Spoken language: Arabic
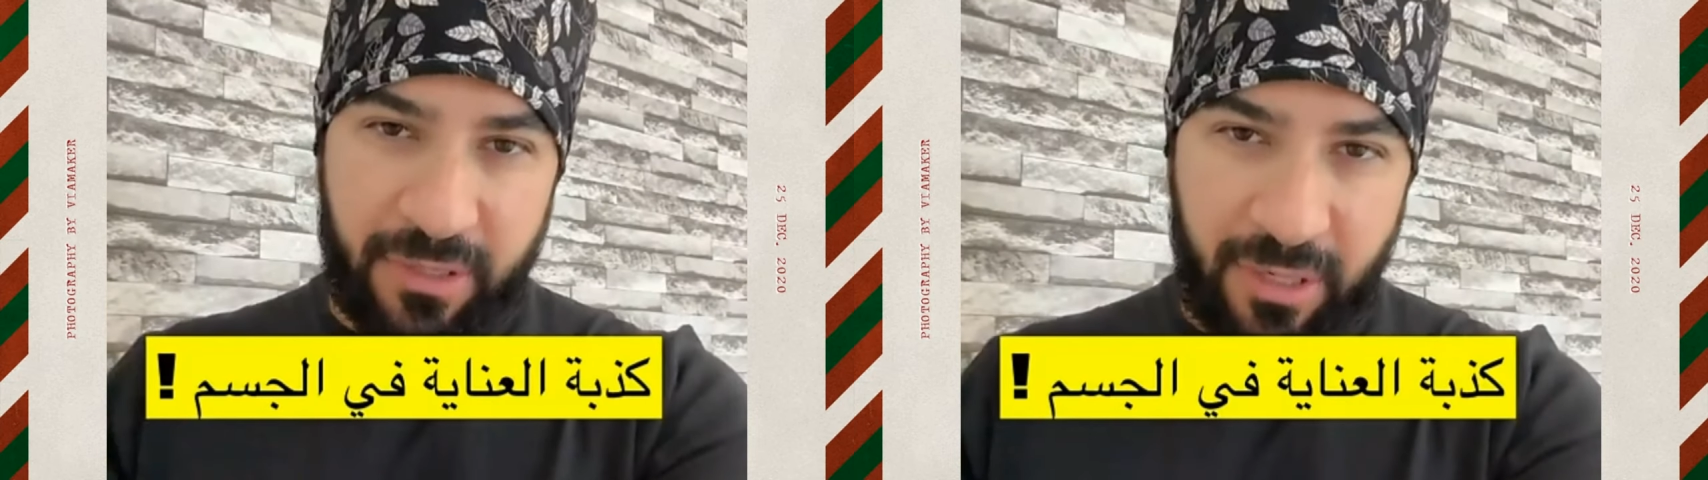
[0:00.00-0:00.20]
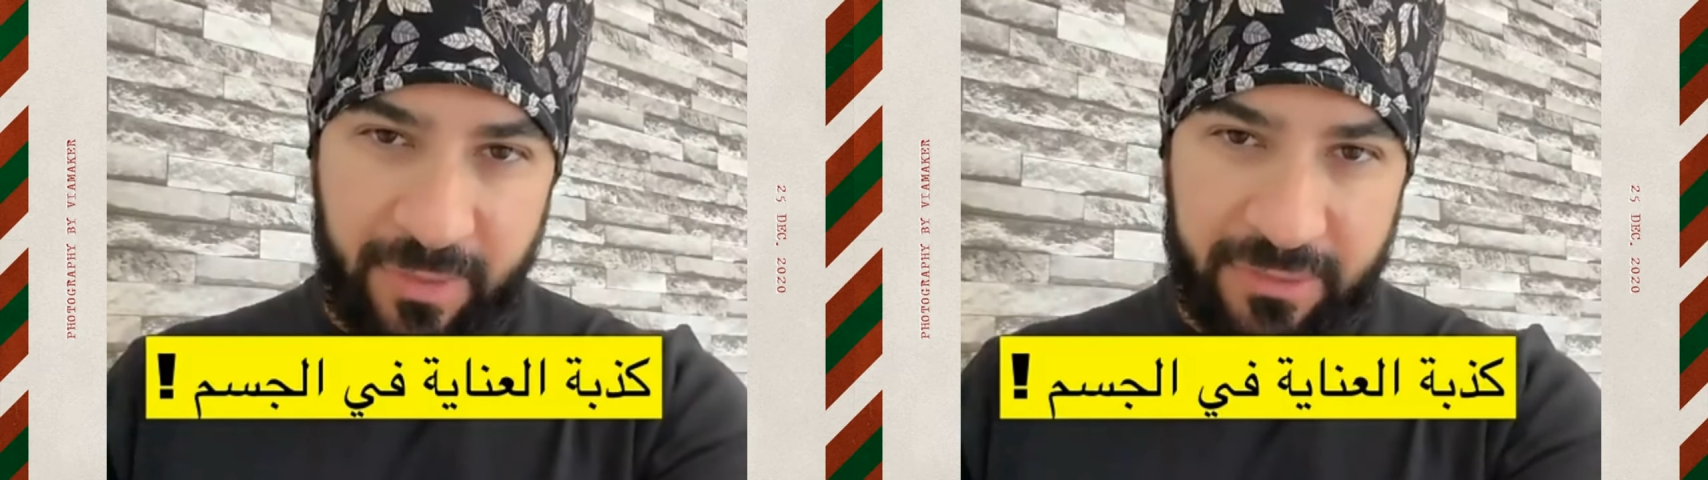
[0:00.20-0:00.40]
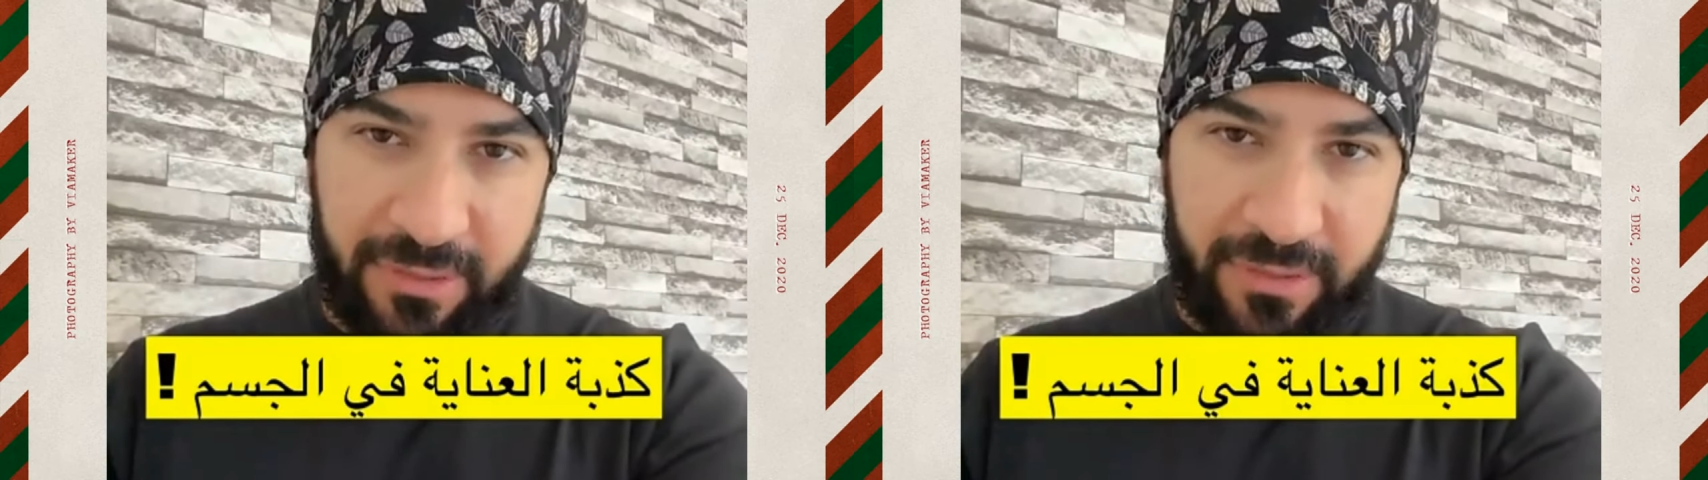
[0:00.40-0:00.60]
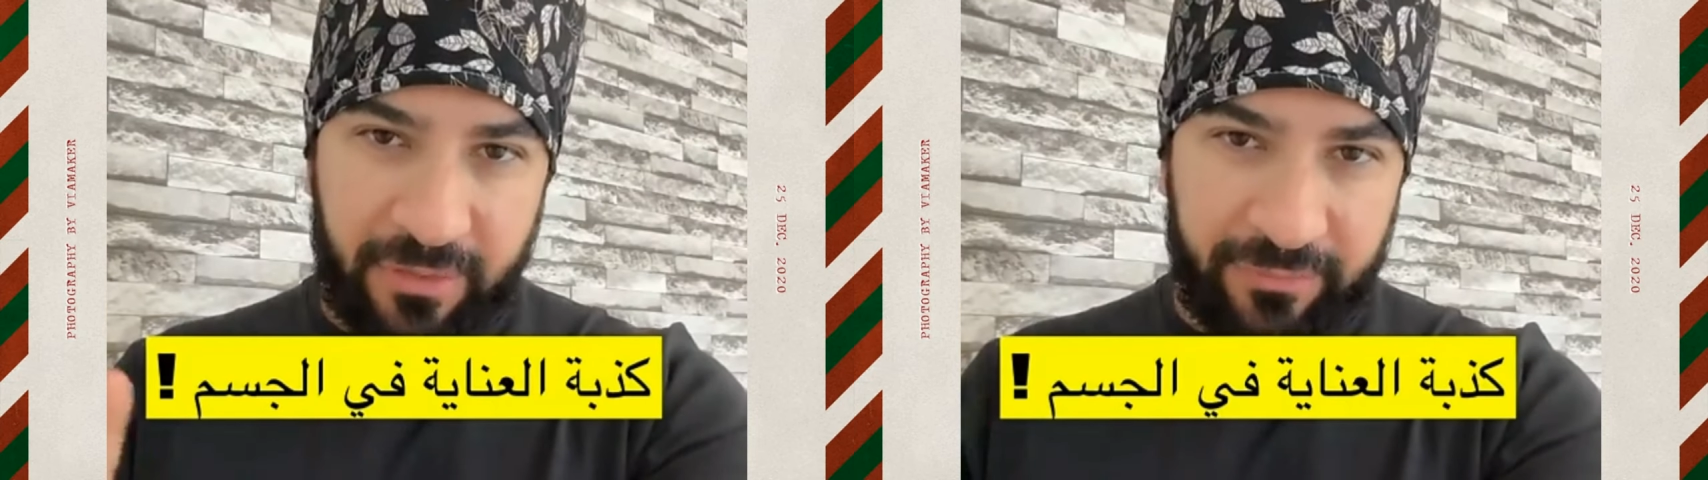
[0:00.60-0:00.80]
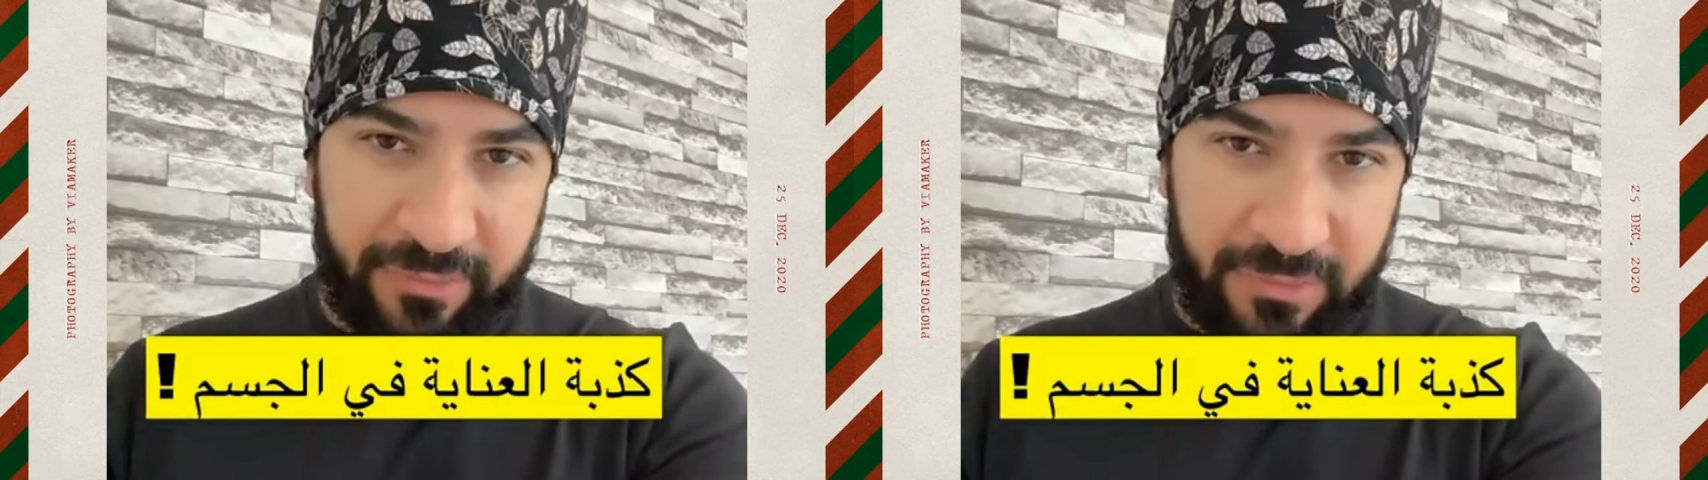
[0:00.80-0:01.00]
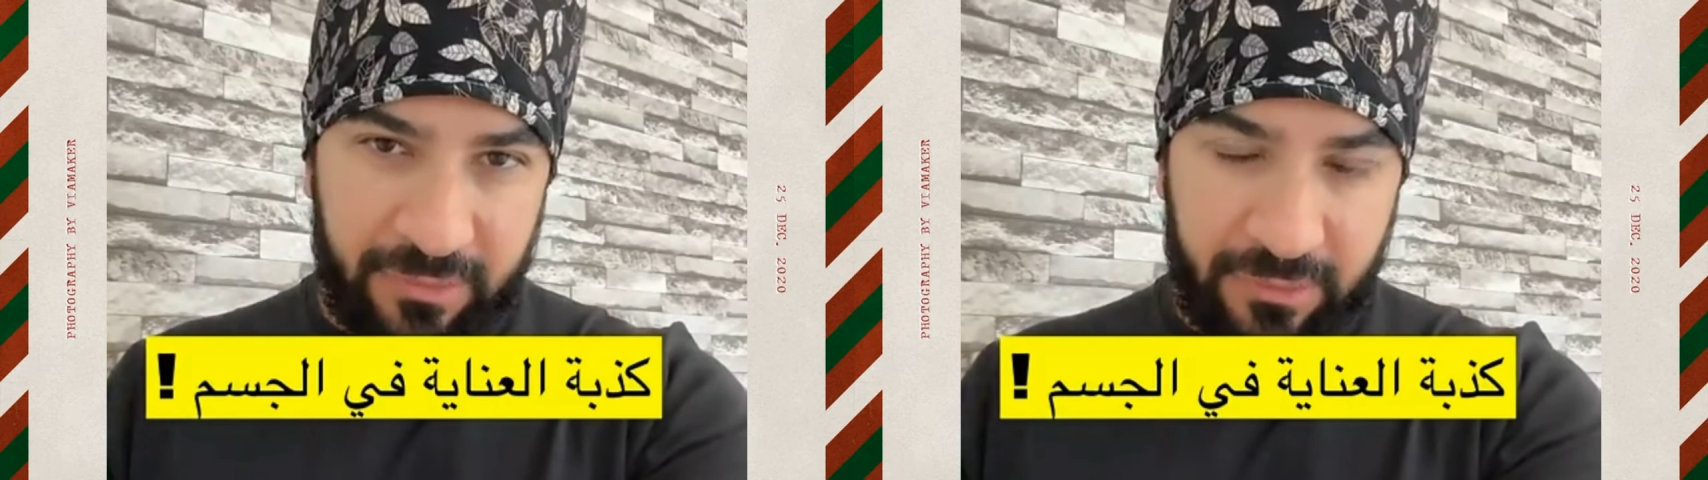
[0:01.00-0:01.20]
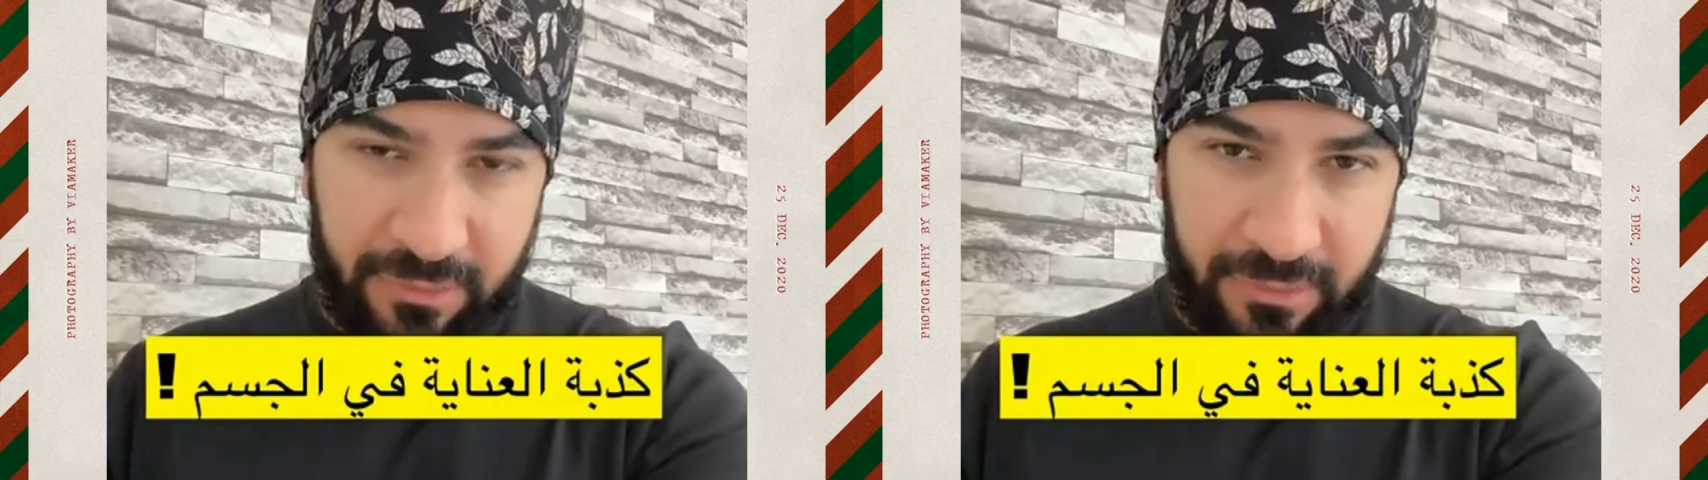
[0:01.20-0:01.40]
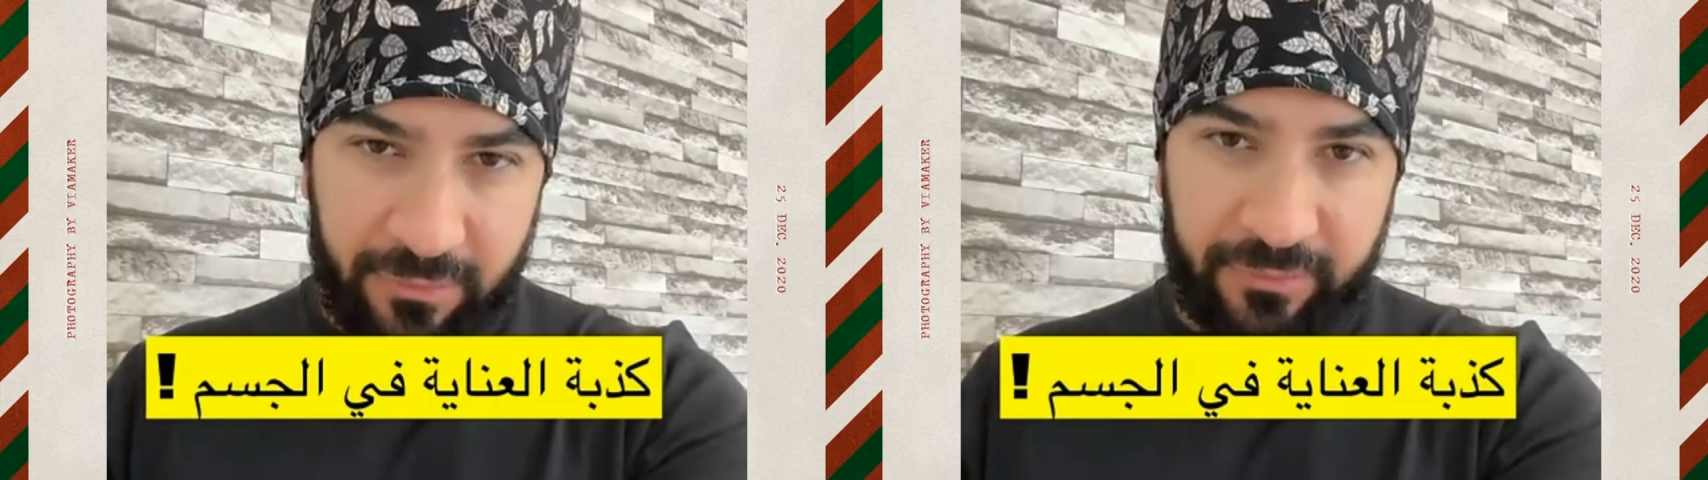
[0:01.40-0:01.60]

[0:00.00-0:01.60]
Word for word: كريمات العنايه في